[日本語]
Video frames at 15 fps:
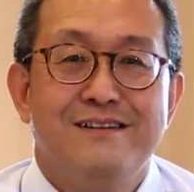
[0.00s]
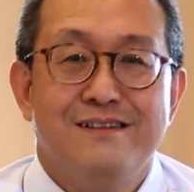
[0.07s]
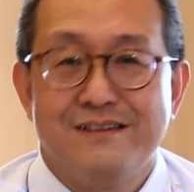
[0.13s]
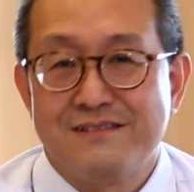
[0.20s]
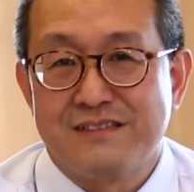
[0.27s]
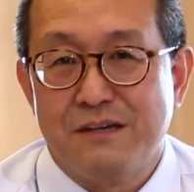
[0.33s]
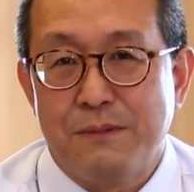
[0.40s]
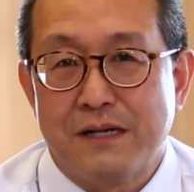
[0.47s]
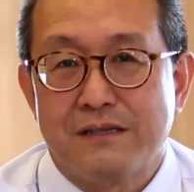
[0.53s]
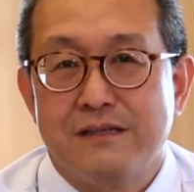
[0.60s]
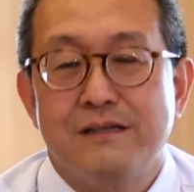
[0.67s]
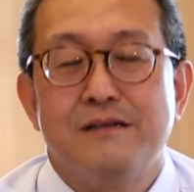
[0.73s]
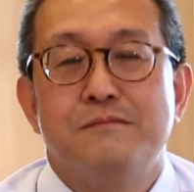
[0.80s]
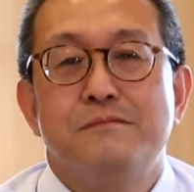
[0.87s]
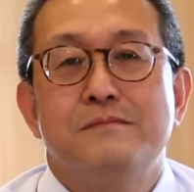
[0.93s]
イエス様
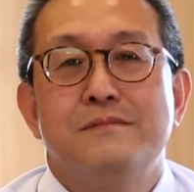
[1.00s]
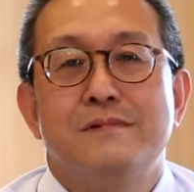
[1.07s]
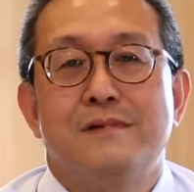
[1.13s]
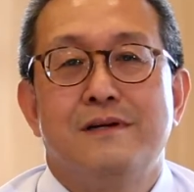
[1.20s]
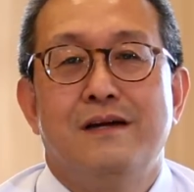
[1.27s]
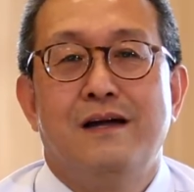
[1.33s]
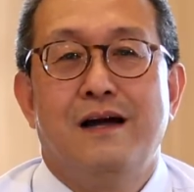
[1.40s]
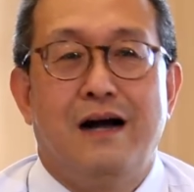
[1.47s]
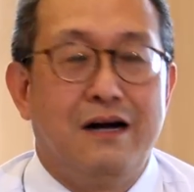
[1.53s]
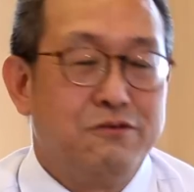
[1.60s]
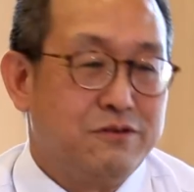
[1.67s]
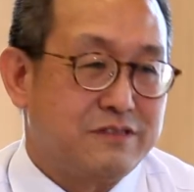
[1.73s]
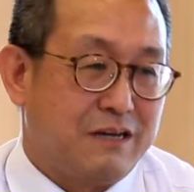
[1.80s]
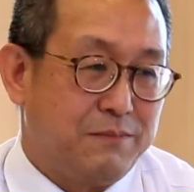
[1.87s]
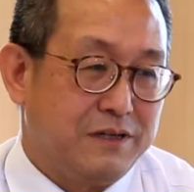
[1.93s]
あ
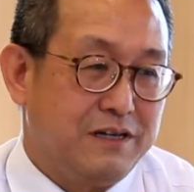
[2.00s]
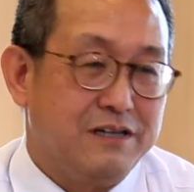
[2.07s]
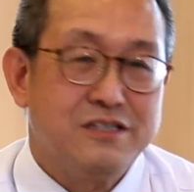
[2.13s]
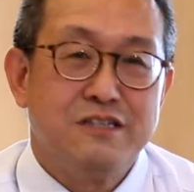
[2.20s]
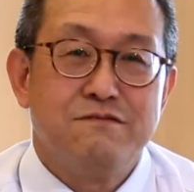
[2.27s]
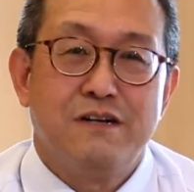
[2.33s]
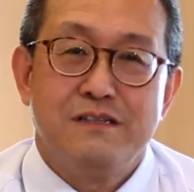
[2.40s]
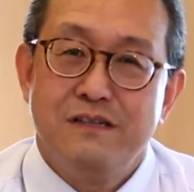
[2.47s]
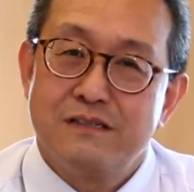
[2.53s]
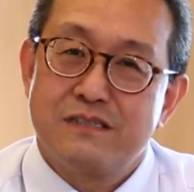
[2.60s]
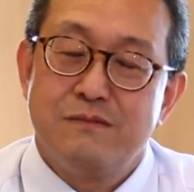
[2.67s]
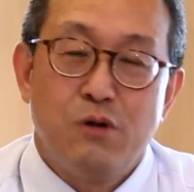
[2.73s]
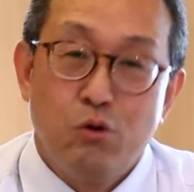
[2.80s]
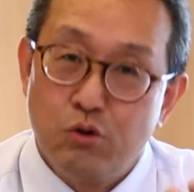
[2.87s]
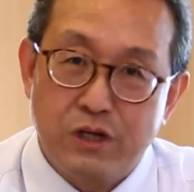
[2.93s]
のサマリア人は
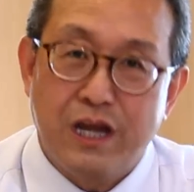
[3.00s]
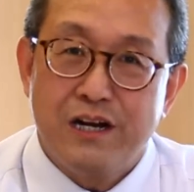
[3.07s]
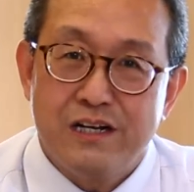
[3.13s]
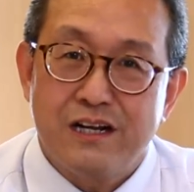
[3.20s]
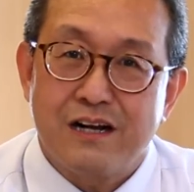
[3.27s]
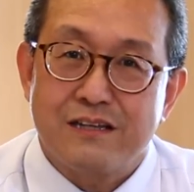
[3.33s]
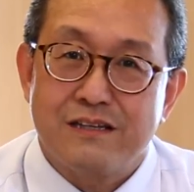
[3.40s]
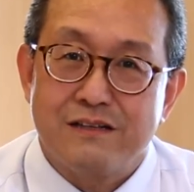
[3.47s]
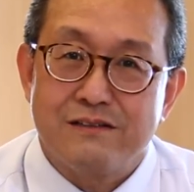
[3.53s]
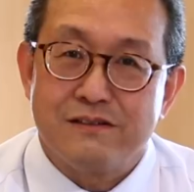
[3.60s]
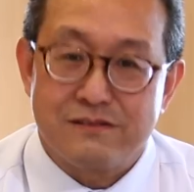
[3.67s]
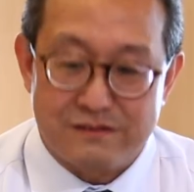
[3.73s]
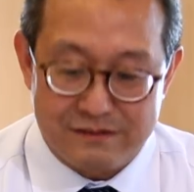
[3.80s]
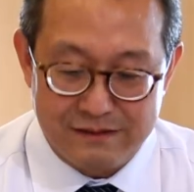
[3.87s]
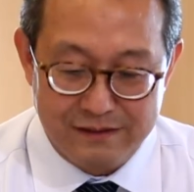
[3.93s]
イエス様を受け入れなかったん
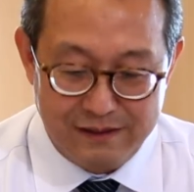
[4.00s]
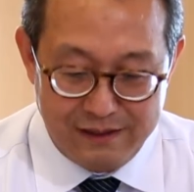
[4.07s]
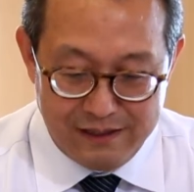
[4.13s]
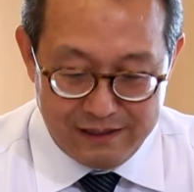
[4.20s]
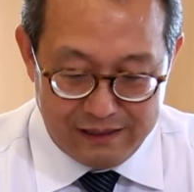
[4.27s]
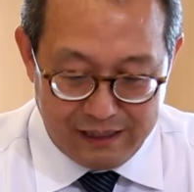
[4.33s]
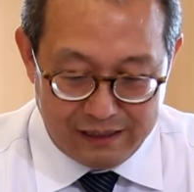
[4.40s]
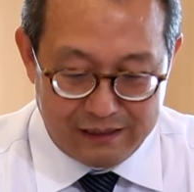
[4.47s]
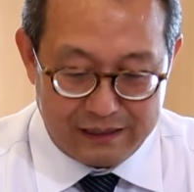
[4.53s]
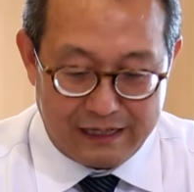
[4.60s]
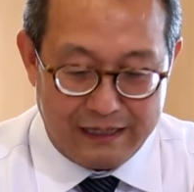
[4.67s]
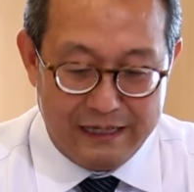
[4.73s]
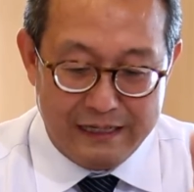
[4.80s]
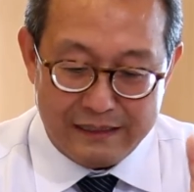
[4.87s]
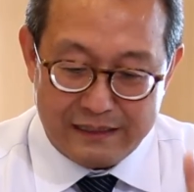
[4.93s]
ですだか
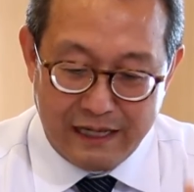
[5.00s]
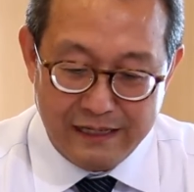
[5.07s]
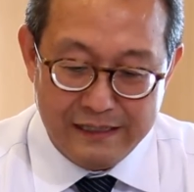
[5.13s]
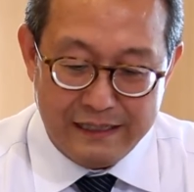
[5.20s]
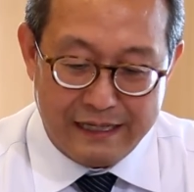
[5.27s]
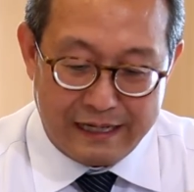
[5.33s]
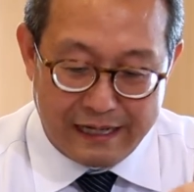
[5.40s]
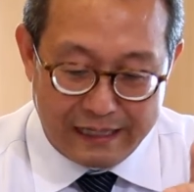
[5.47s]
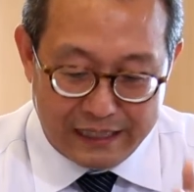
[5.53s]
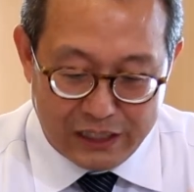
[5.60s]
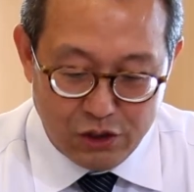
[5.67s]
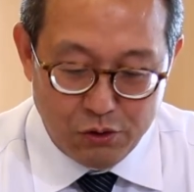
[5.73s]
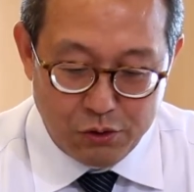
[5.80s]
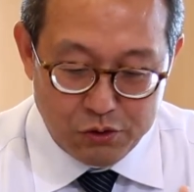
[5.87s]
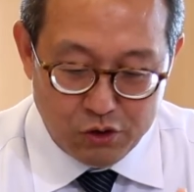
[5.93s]
ら天から
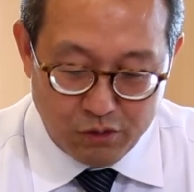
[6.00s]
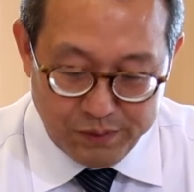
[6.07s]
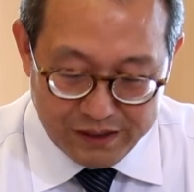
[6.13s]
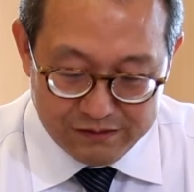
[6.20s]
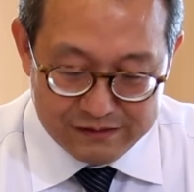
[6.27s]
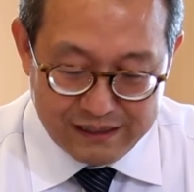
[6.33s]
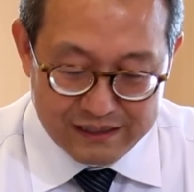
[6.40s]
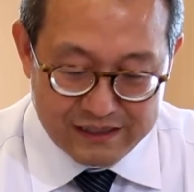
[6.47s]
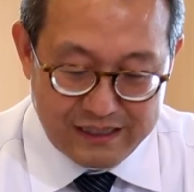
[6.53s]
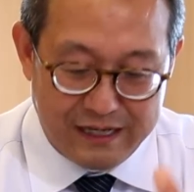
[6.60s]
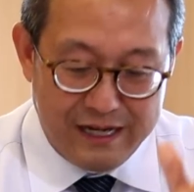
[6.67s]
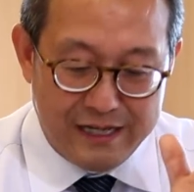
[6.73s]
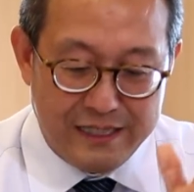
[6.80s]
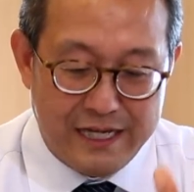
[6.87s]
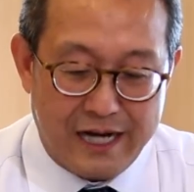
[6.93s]
火を呼び下し
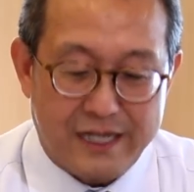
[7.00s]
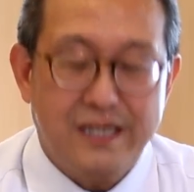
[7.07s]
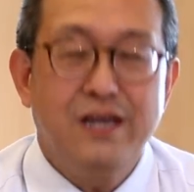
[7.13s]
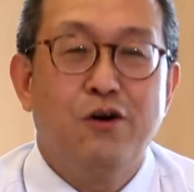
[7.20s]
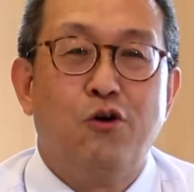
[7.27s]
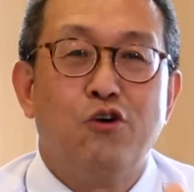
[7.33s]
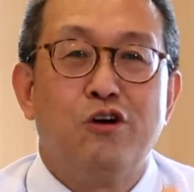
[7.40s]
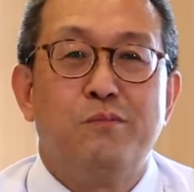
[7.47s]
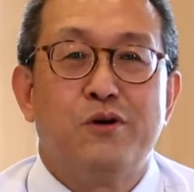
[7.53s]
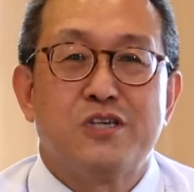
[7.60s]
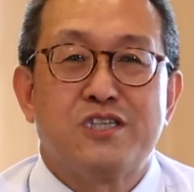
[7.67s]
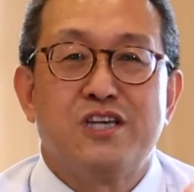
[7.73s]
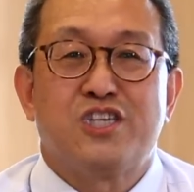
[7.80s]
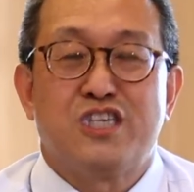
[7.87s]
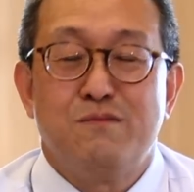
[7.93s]
て焼き滅ぼ
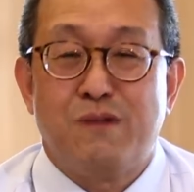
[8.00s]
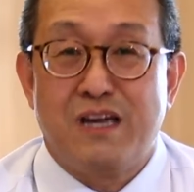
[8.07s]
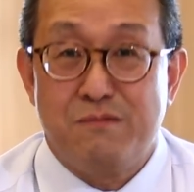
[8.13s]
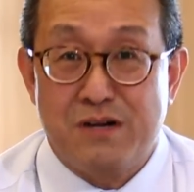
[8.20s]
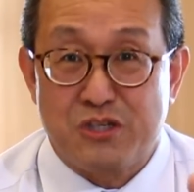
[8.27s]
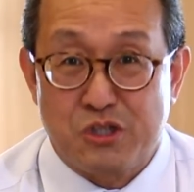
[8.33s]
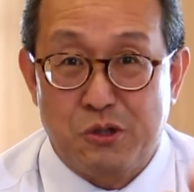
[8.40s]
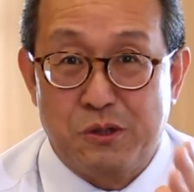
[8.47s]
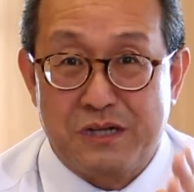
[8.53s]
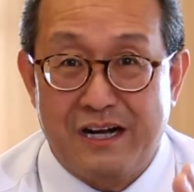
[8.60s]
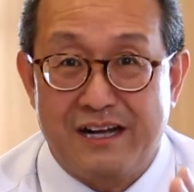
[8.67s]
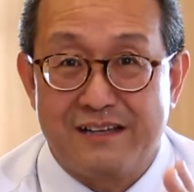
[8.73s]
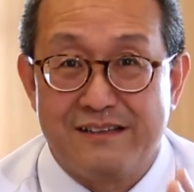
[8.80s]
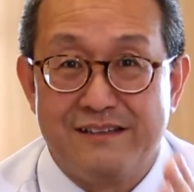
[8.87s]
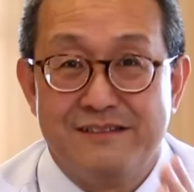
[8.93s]
してしまいましょう
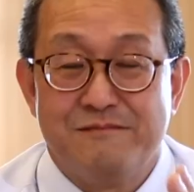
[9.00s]
か